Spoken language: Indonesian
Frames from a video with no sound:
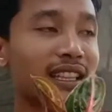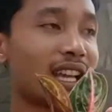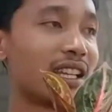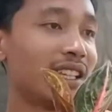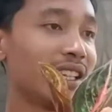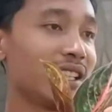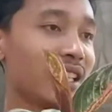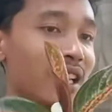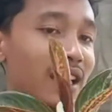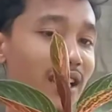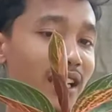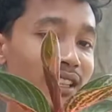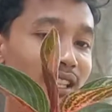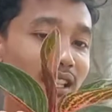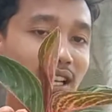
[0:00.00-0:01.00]
tadi di
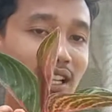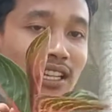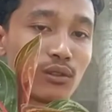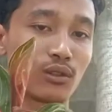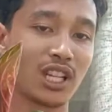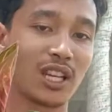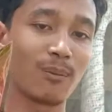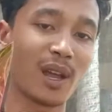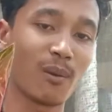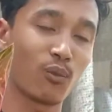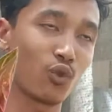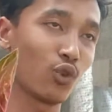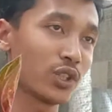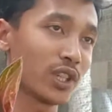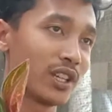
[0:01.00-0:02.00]
harga 350
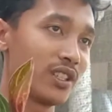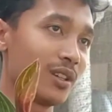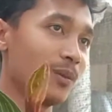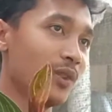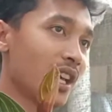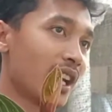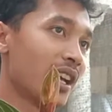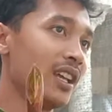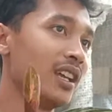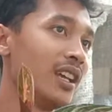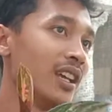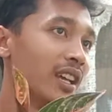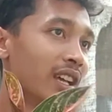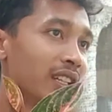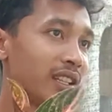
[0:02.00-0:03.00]
saja Bunda
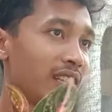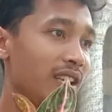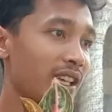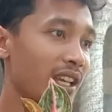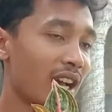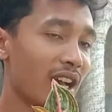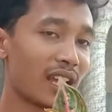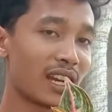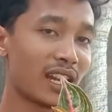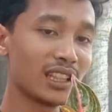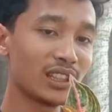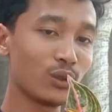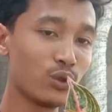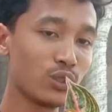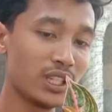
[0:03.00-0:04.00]

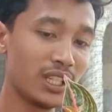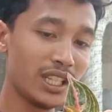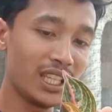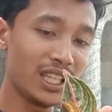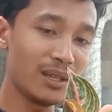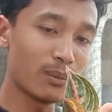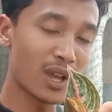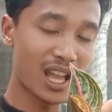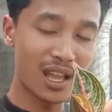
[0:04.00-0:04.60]
350.000